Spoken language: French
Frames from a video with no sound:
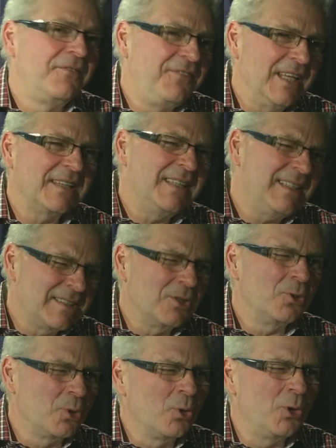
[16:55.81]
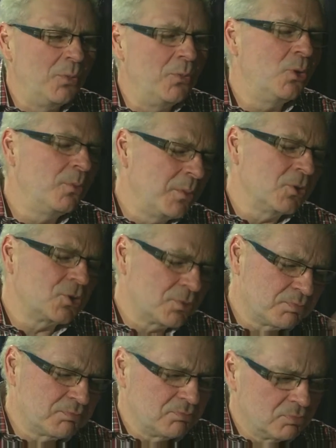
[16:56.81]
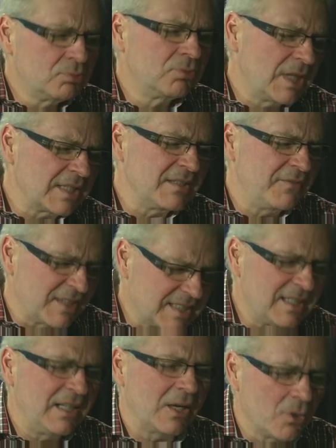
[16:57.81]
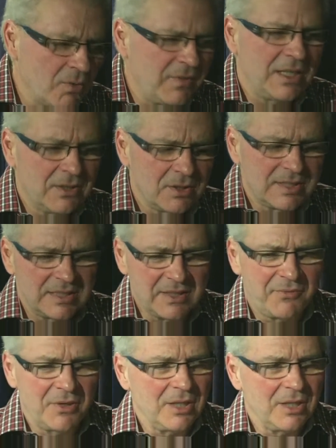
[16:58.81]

fierté, c'est un drôle de mot, mais moi, je c'est assez facile à convaincre de ces